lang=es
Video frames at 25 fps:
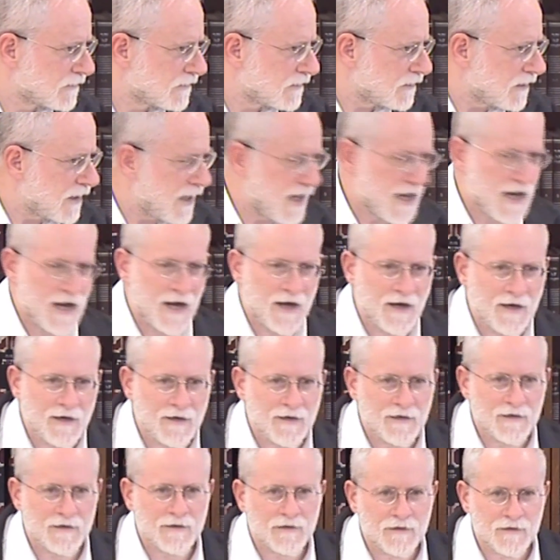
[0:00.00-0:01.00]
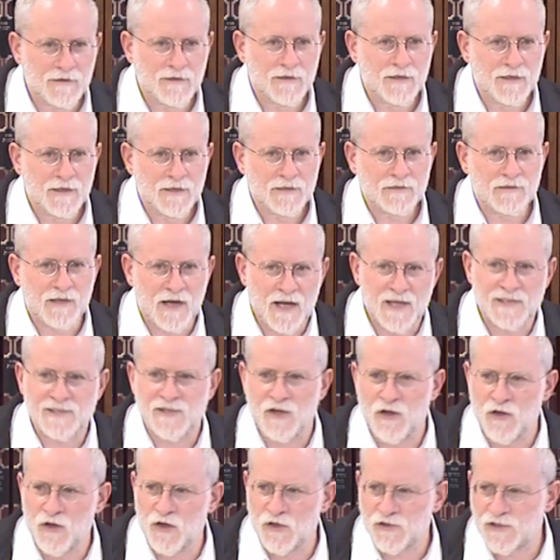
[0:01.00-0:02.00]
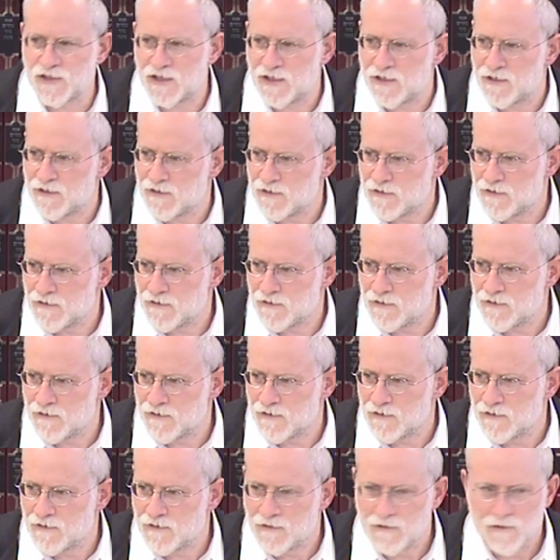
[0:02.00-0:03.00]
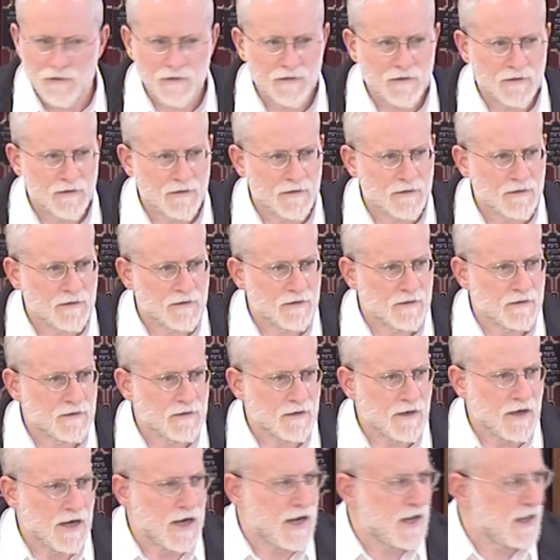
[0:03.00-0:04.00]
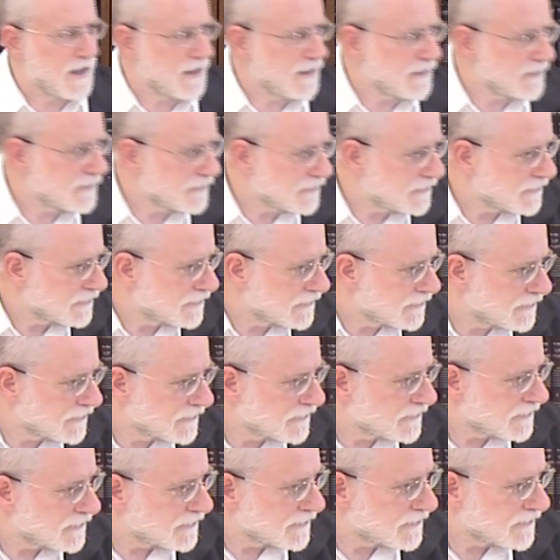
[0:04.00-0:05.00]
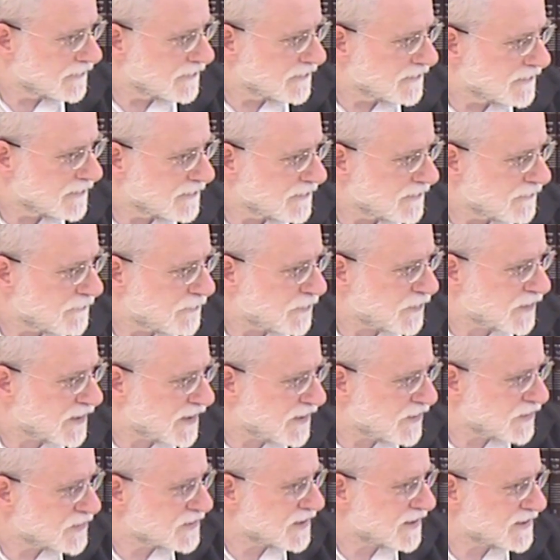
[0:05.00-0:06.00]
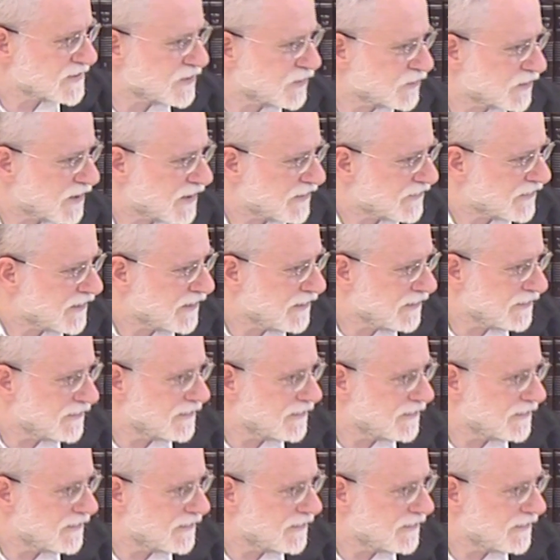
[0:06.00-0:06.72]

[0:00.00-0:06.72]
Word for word: ¿Ah? 13 o 12. 13. 12 que son 13. ¿Ah? ¿Por qué 12 que son 13?